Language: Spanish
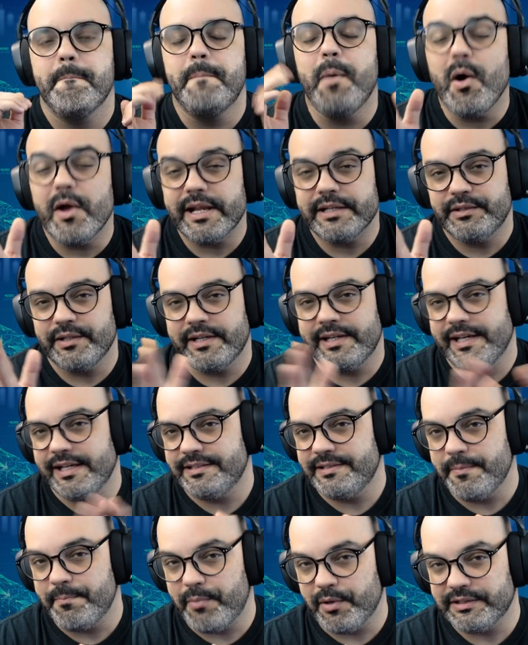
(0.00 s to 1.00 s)
Por eso es que
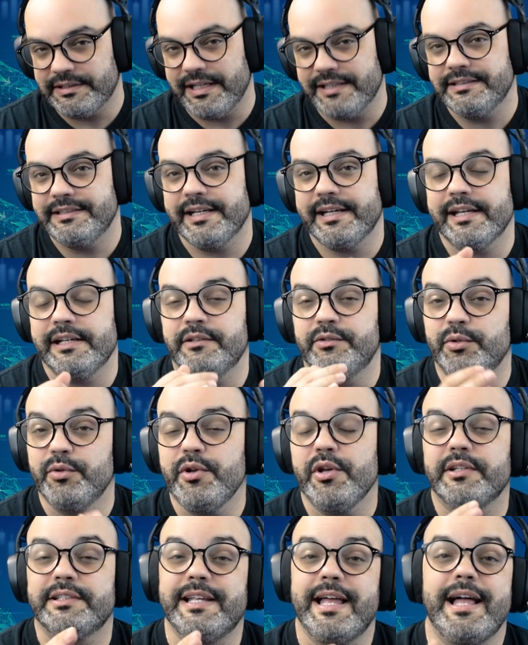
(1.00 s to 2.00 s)
es importante que el
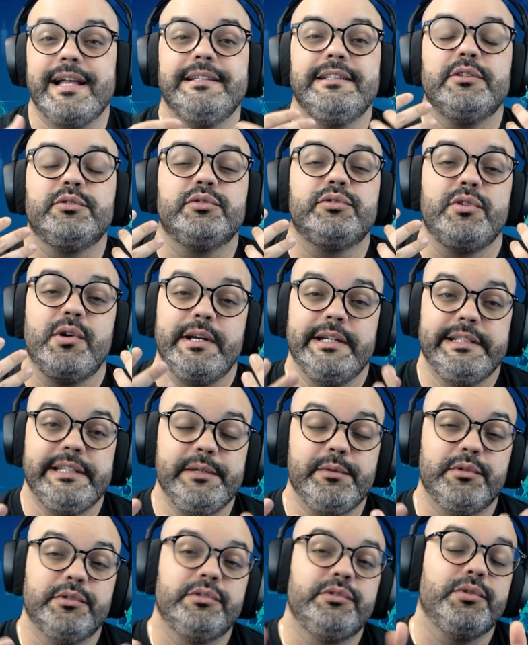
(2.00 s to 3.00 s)
tuyo se adapte a tus
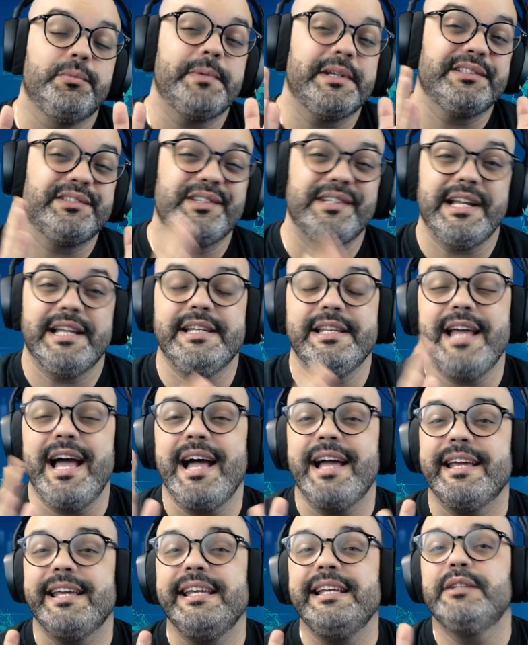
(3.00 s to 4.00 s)
objetivos, tu
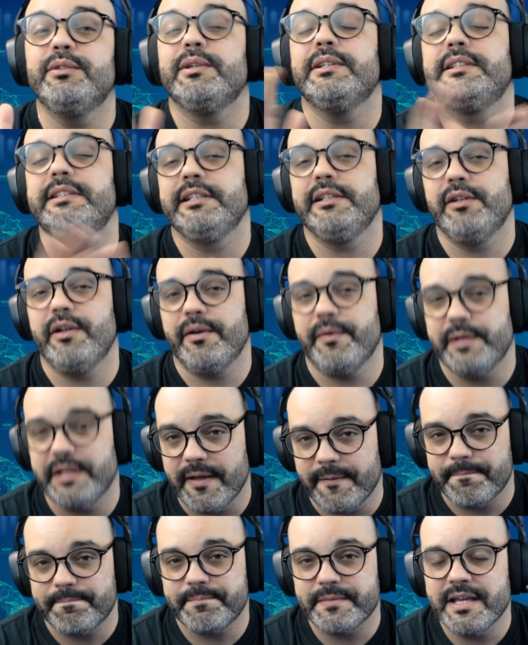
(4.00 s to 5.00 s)
personalidad y tu estilo de vida.